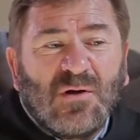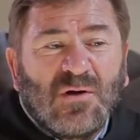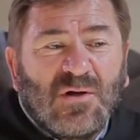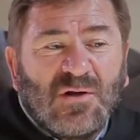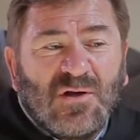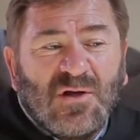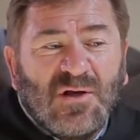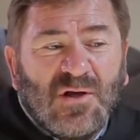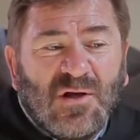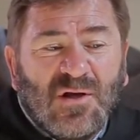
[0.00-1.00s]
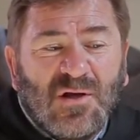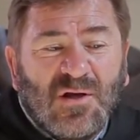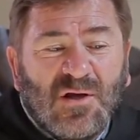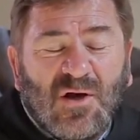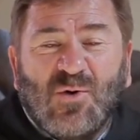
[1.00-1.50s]
gdy
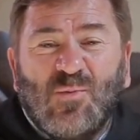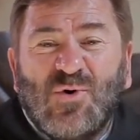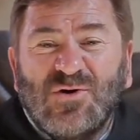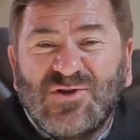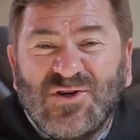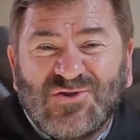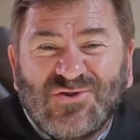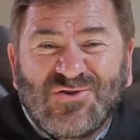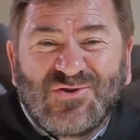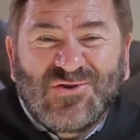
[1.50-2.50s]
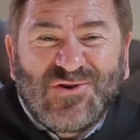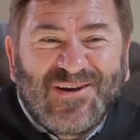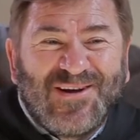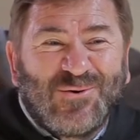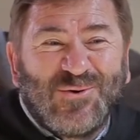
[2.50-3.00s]
jako młodzież
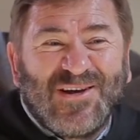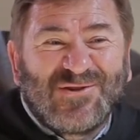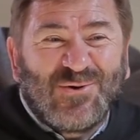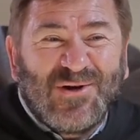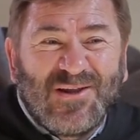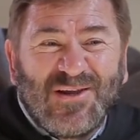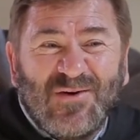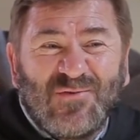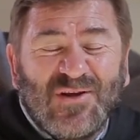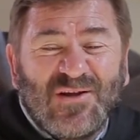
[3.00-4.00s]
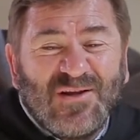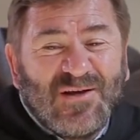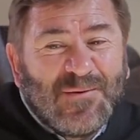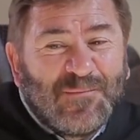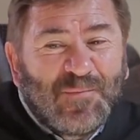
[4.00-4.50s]
kilkunastoletnia wtedy